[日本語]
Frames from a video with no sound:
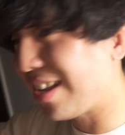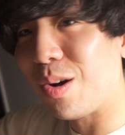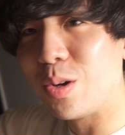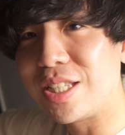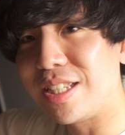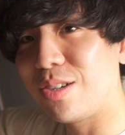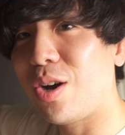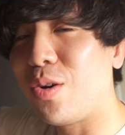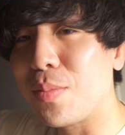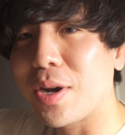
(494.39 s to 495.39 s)
で、美味しいご
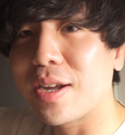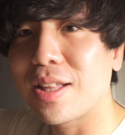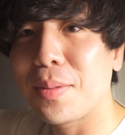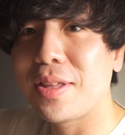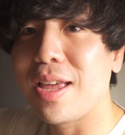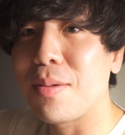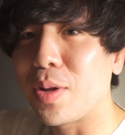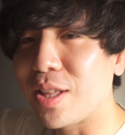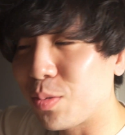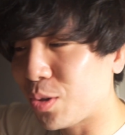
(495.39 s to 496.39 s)
飯を今から食べて、
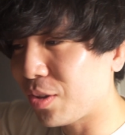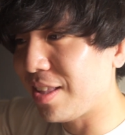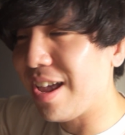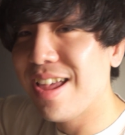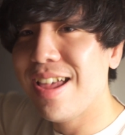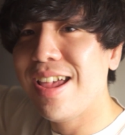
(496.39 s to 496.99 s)
また太って、